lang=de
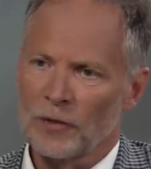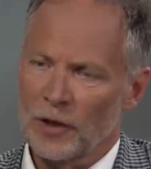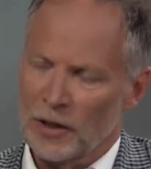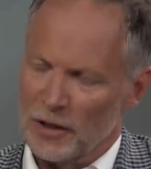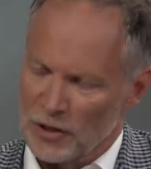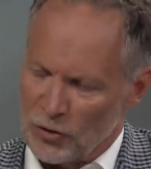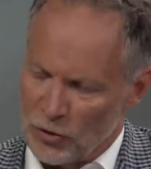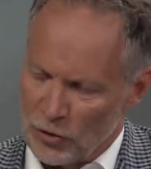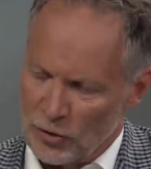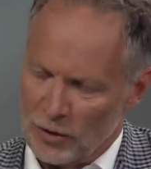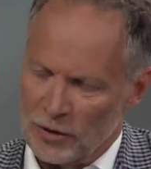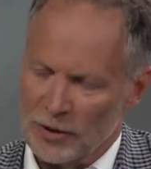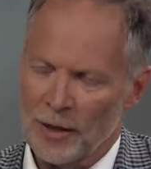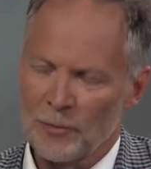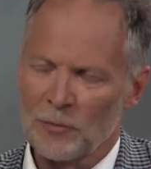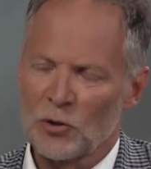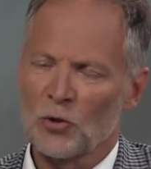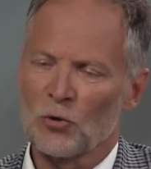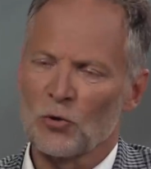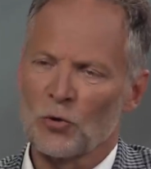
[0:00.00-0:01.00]
Hat das
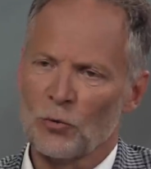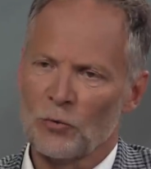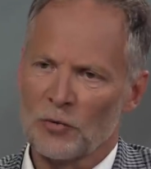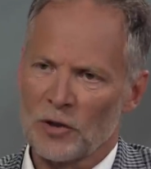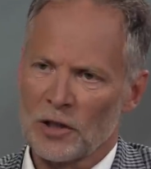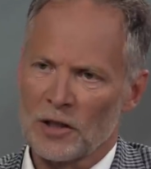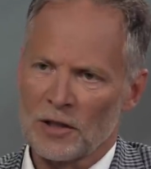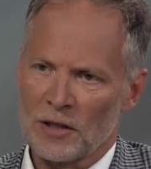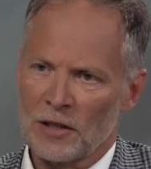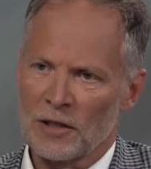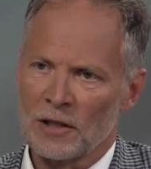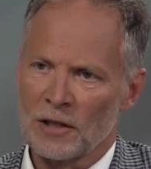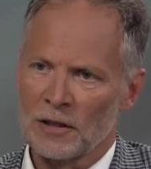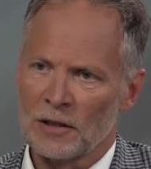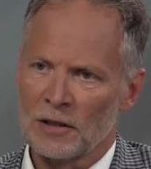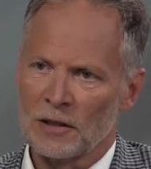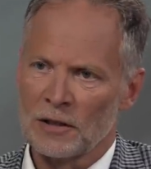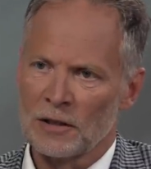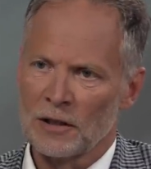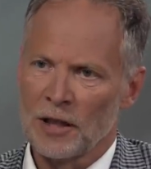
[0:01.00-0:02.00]
damit zu tun, wie ich das in
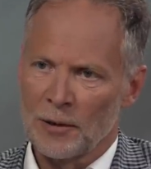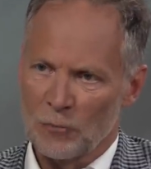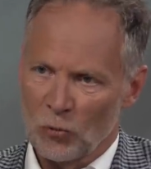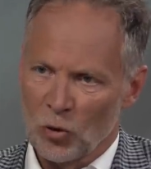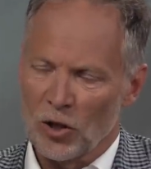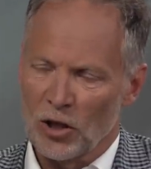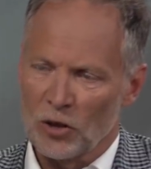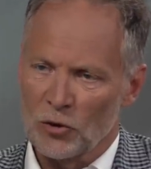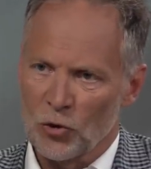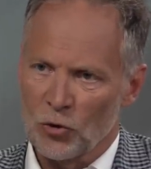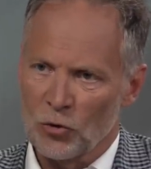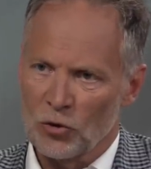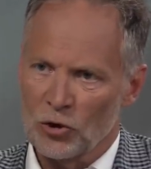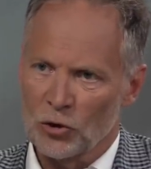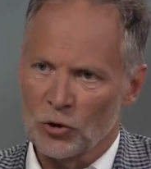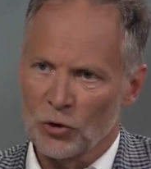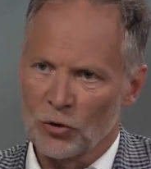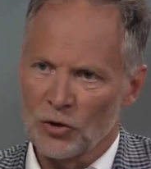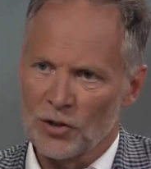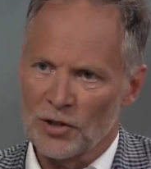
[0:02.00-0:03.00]
der äh, Anmoderation
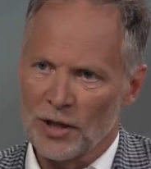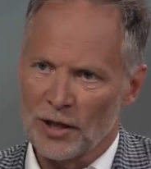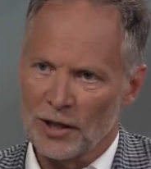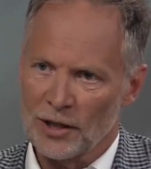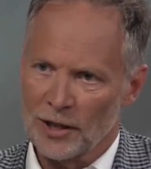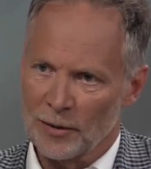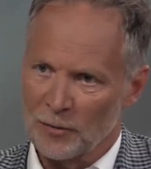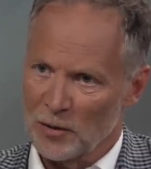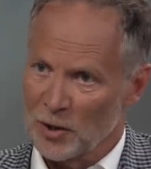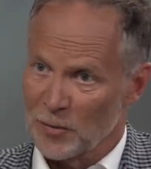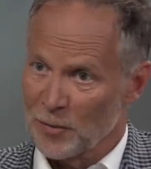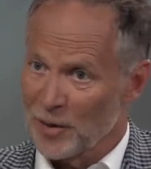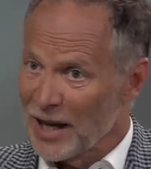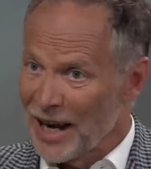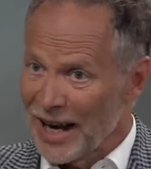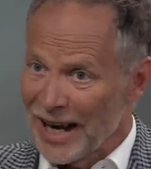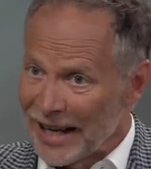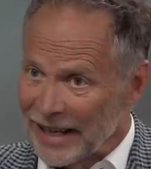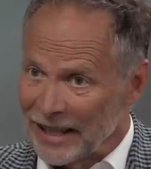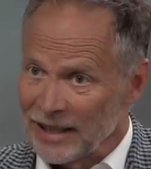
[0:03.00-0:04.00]
auch schon gesagt habe, dass man
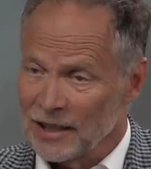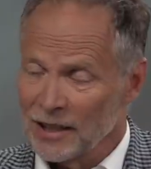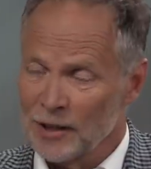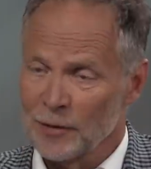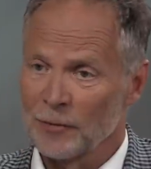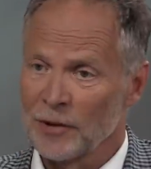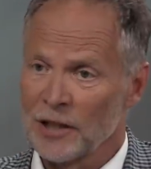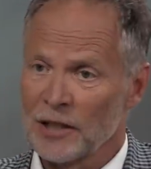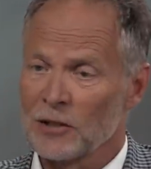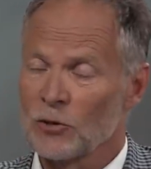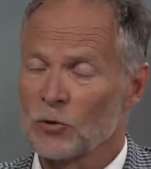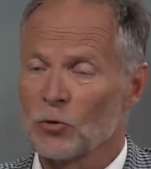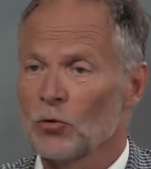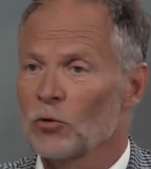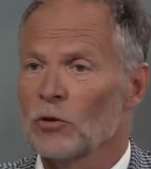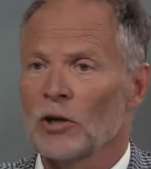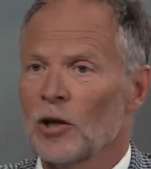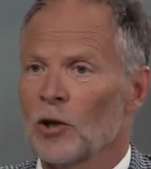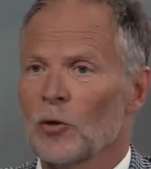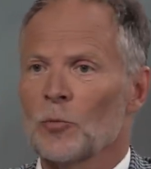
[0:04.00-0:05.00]
ja eigentlich meint,
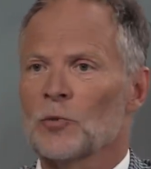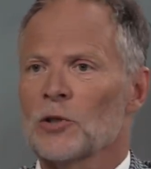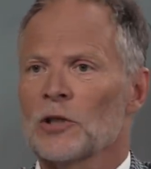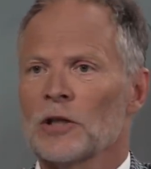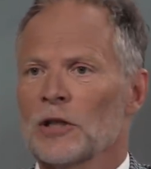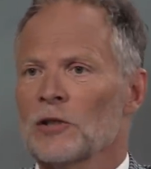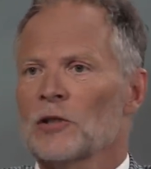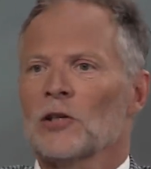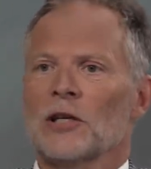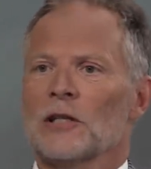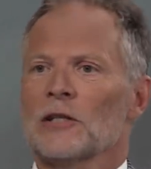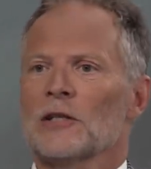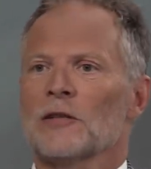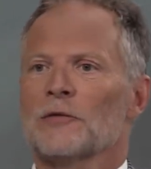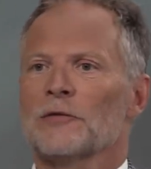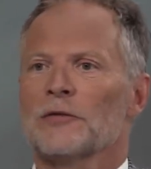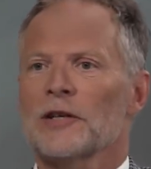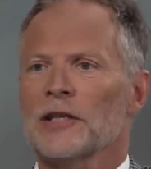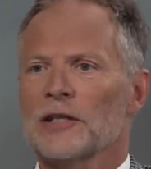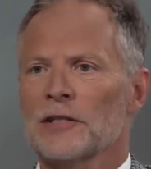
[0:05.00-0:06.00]
du glaubst, jetzt hast du
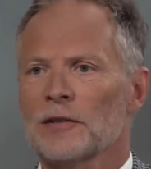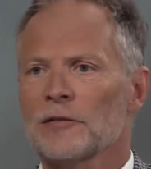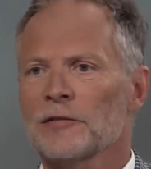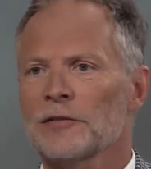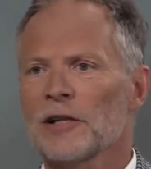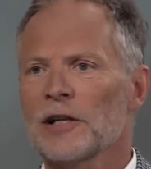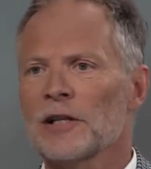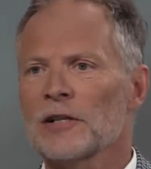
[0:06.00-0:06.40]
einen festen ja,